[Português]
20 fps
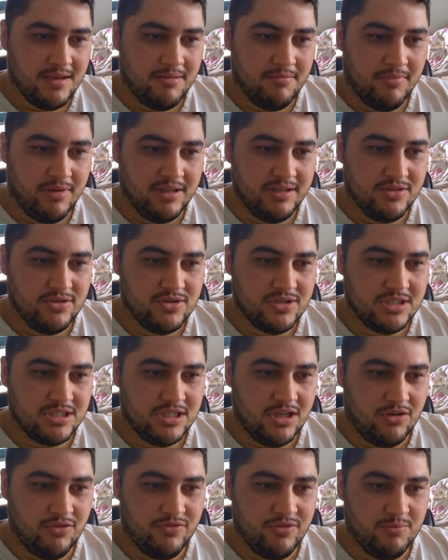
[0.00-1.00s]
Mande um
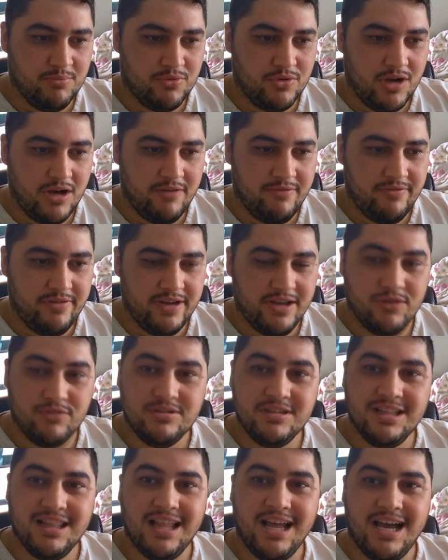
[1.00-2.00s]
salve pro Rafael
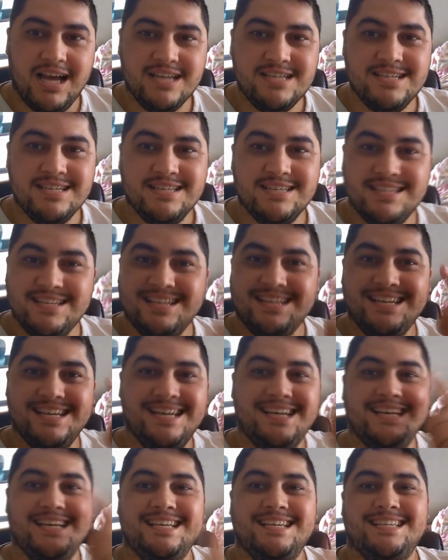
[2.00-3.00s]
de Lages
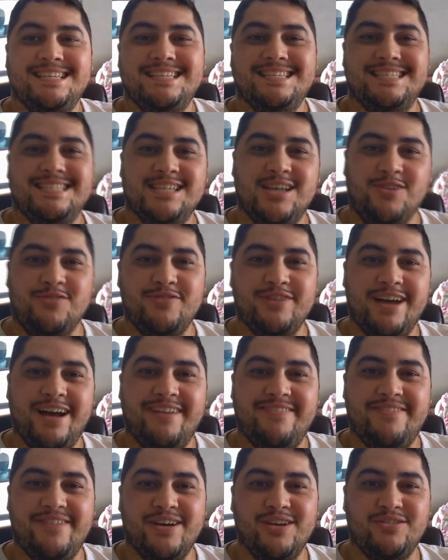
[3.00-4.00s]
Salve
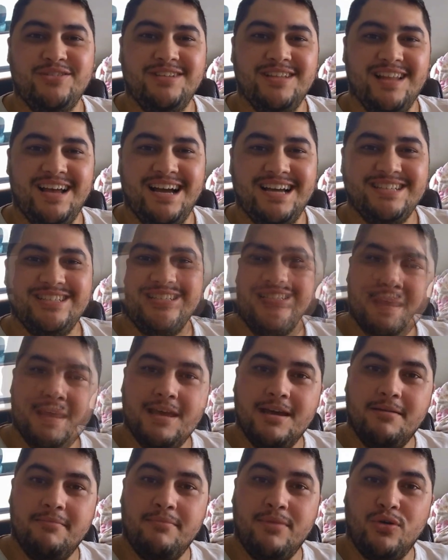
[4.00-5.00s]
Rafael de Lages.
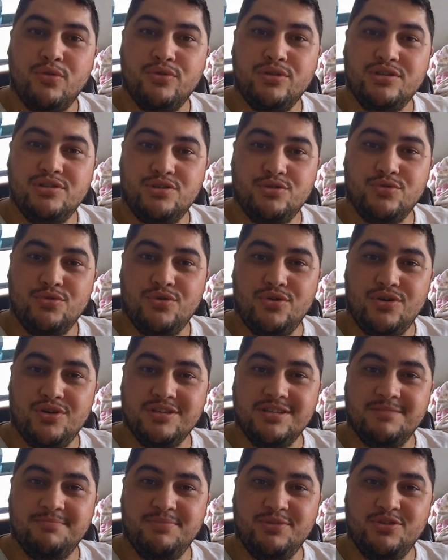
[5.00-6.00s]
Maurício
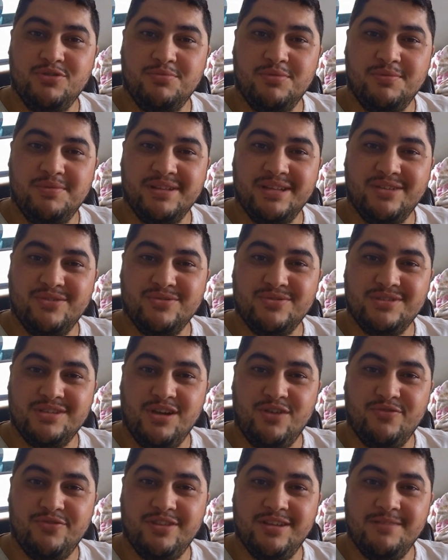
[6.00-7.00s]
Rosa pediu para mandar um
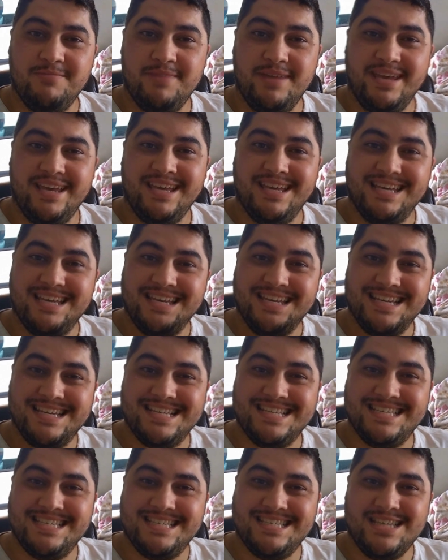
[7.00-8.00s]
salve também.
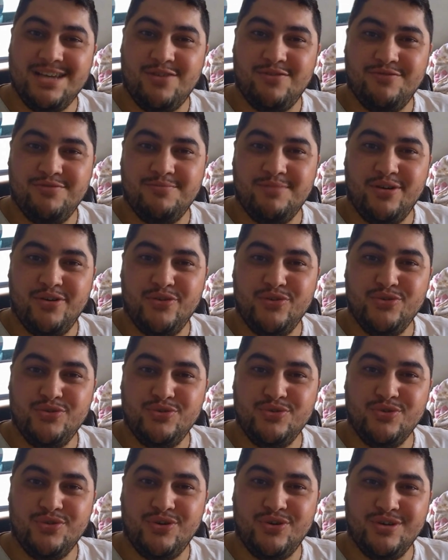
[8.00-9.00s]
Salve
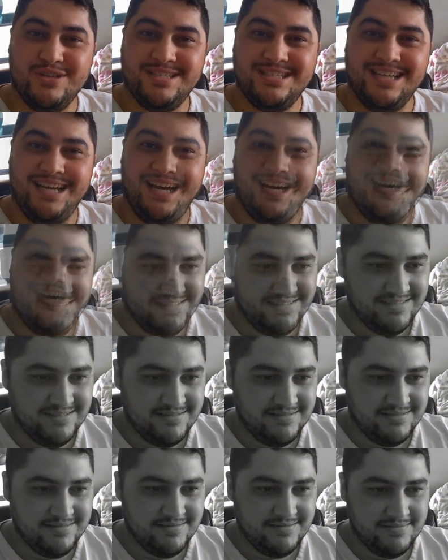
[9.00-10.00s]
Maurício Rosa.
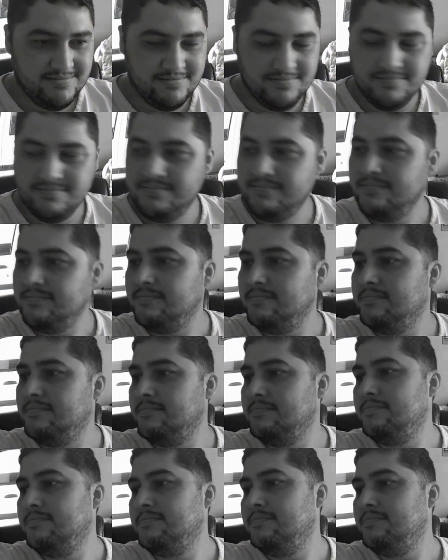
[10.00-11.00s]
Pai, tu não vai vir
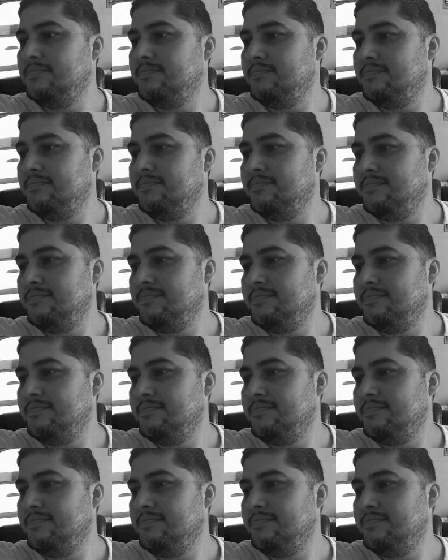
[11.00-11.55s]
descansar?